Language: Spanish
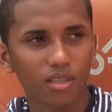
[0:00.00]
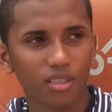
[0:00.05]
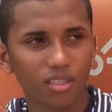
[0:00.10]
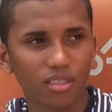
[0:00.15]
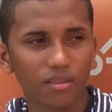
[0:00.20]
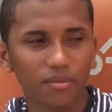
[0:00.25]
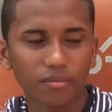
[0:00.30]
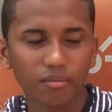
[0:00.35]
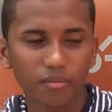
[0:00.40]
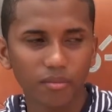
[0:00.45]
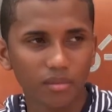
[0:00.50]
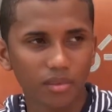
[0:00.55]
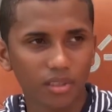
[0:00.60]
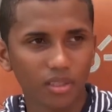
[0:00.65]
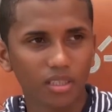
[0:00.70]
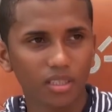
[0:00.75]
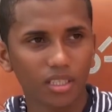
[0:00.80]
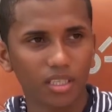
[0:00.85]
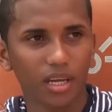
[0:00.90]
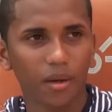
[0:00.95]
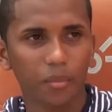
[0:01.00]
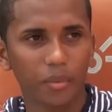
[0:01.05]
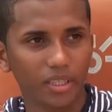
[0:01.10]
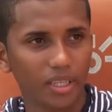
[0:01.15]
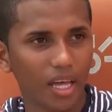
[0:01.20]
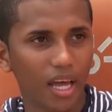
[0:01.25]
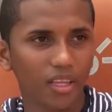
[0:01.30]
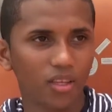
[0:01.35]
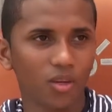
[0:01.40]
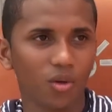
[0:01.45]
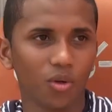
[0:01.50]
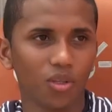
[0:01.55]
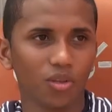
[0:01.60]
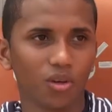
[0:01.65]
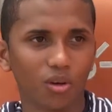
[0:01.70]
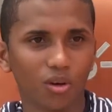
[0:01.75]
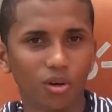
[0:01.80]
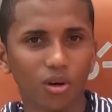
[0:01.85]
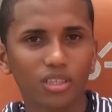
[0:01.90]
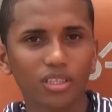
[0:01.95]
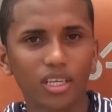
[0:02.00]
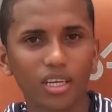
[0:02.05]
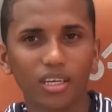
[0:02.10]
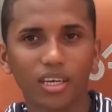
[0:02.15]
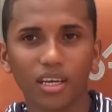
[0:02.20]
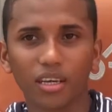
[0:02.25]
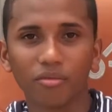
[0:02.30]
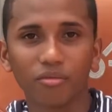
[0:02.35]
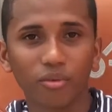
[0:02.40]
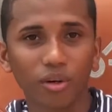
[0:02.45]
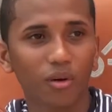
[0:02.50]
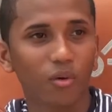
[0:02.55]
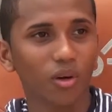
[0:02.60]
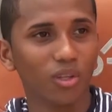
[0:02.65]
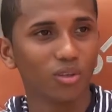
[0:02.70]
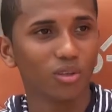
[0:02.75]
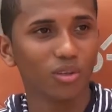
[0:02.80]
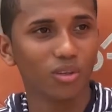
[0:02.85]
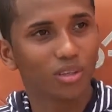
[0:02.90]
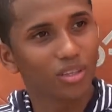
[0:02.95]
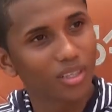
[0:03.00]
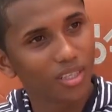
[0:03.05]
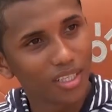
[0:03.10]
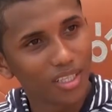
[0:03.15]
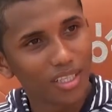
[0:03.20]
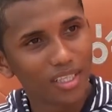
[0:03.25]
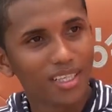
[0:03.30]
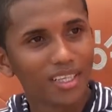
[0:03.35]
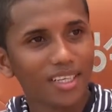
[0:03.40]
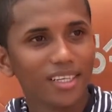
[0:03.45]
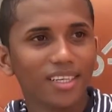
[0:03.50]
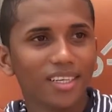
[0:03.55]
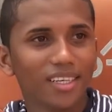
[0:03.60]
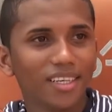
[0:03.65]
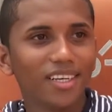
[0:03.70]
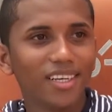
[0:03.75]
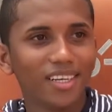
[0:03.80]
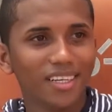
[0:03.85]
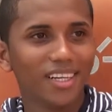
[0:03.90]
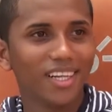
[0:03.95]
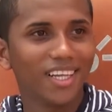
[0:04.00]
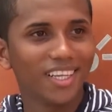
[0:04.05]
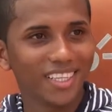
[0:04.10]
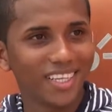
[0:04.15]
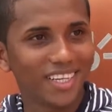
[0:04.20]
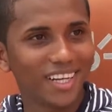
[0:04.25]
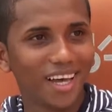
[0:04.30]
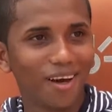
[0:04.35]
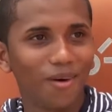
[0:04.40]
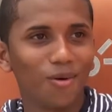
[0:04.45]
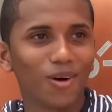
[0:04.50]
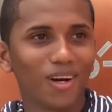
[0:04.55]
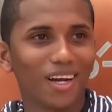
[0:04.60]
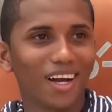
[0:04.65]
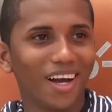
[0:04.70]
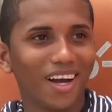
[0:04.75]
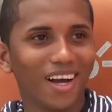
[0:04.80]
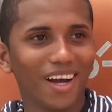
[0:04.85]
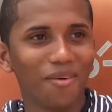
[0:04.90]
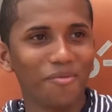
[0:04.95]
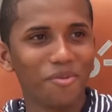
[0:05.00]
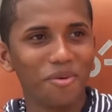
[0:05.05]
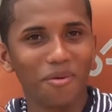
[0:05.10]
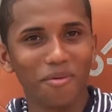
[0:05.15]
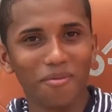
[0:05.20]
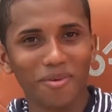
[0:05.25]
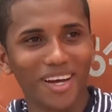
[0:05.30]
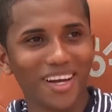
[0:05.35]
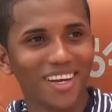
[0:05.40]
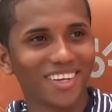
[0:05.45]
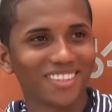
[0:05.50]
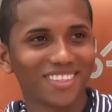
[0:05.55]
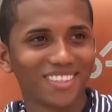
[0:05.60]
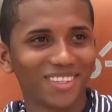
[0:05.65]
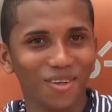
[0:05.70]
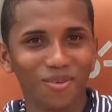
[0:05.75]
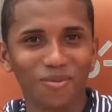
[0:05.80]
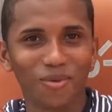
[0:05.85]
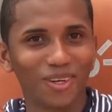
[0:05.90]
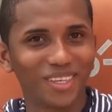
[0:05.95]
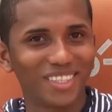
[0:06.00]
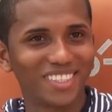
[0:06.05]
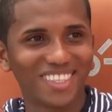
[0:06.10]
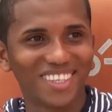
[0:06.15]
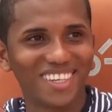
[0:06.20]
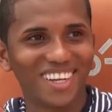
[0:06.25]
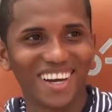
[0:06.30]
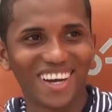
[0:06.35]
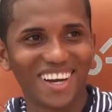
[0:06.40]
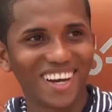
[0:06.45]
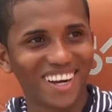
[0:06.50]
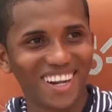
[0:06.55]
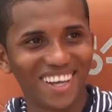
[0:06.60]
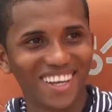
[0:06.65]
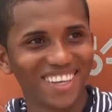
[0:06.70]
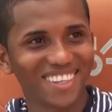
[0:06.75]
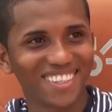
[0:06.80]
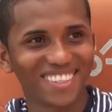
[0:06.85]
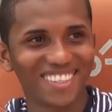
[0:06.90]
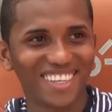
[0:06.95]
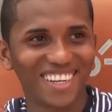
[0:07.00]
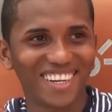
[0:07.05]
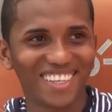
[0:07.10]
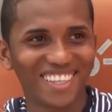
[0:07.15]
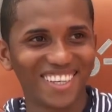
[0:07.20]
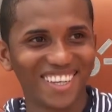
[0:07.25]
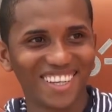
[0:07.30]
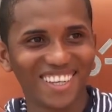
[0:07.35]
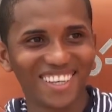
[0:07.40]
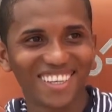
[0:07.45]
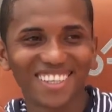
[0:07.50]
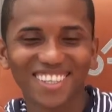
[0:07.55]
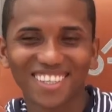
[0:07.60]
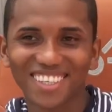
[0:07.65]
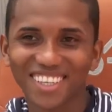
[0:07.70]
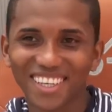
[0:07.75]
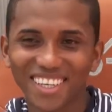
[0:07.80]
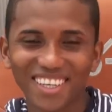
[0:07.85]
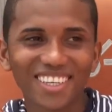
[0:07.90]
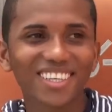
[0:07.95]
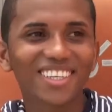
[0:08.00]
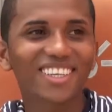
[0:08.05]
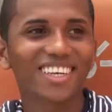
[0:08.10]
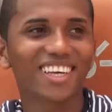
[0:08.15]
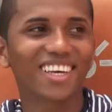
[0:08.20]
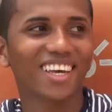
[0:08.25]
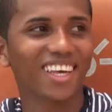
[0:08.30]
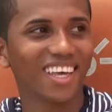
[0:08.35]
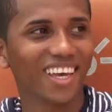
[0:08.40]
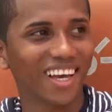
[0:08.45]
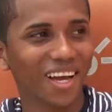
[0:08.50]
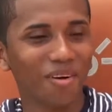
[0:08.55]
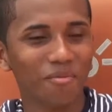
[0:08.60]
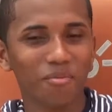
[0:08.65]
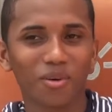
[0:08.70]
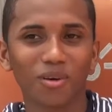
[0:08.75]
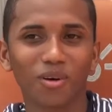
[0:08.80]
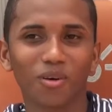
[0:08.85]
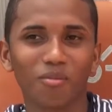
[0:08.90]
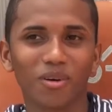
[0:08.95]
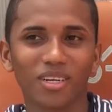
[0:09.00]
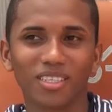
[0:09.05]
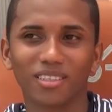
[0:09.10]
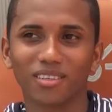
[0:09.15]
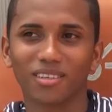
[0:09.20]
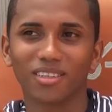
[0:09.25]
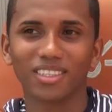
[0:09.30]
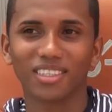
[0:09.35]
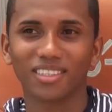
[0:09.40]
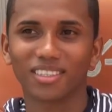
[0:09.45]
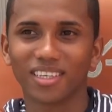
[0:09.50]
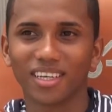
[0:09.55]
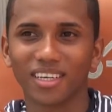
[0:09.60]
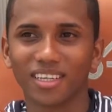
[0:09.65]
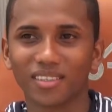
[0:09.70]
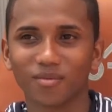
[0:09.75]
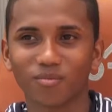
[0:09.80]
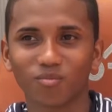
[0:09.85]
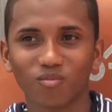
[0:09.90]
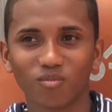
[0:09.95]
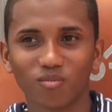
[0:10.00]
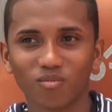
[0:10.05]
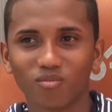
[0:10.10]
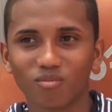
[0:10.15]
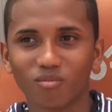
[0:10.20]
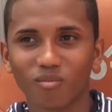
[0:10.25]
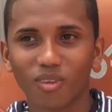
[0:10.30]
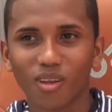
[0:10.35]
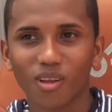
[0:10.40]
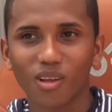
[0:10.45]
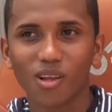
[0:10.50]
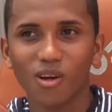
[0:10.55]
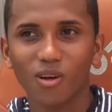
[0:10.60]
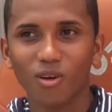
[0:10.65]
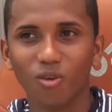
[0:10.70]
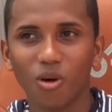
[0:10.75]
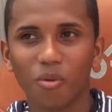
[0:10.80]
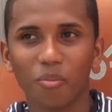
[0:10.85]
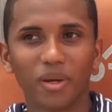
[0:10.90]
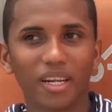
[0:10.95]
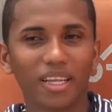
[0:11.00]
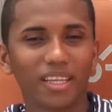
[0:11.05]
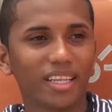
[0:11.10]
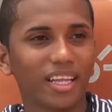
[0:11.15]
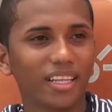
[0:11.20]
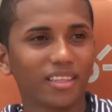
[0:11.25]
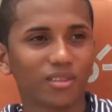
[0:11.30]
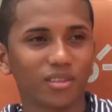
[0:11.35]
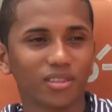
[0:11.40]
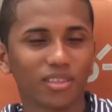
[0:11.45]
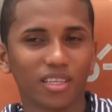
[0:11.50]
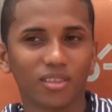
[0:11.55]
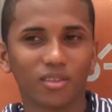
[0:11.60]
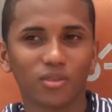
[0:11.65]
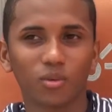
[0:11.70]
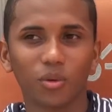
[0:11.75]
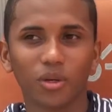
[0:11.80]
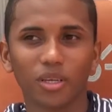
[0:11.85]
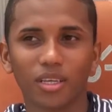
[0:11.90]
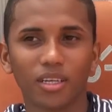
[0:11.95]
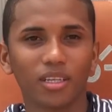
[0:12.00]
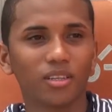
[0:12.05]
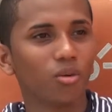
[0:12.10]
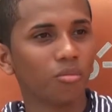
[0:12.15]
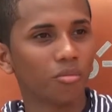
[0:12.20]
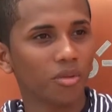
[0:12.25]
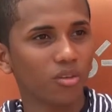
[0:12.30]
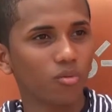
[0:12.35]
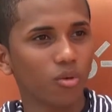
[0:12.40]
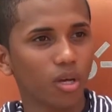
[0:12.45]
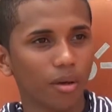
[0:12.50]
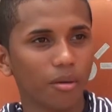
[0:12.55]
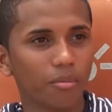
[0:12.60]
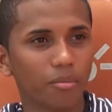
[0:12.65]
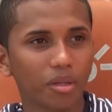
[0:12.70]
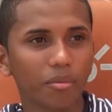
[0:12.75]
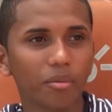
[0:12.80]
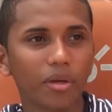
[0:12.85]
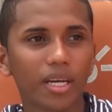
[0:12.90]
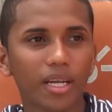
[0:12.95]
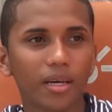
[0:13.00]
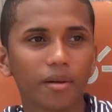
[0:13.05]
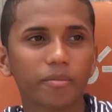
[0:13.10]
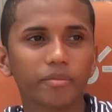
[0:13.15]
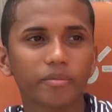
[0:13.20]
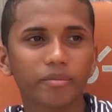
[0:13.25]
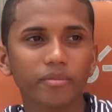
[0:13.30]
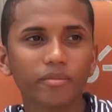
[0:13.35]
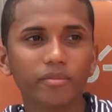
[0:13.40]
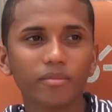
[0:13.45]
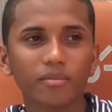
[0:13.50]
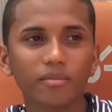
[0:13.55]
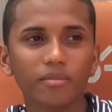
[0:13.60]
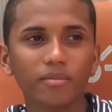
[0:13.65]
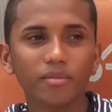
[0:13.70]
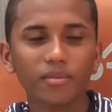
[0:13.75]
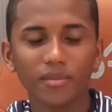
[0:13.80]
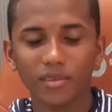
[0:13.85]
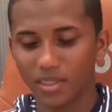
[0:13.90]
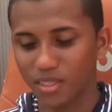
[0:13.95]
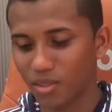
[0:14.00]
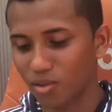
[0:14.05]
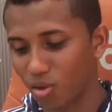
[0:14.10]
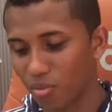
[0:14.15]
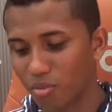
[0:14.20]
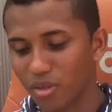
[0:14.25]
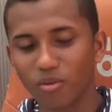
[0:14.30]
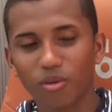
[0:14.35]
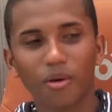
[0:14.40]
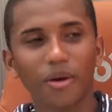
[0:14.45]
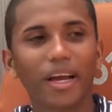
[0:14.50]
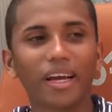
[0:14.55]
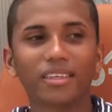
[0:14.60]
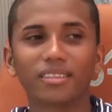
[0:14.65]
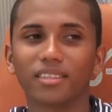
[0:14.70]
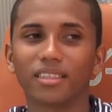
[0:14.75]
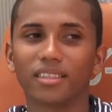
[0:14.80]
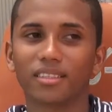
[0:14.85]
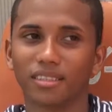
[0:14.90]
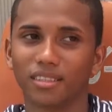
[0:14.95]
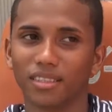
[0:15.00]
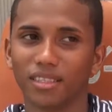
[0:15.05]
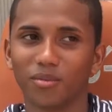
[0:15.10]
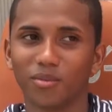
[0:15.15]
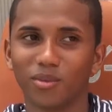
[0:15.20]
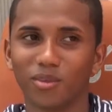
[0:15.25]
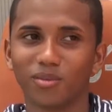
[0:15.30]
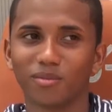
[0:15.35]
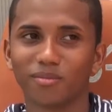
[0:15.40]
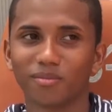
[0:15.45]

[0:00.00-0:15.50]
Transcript: y, a mitad de año vino Costas y ahí fue cuando le di en la boca a mi papá, se lo puedo decir en la cara, si él quiere. que es campeón con Barcelona, o sea, lo esperé tanto, o sea, estuve desde 2009 en primera, 2009 casi descendemos.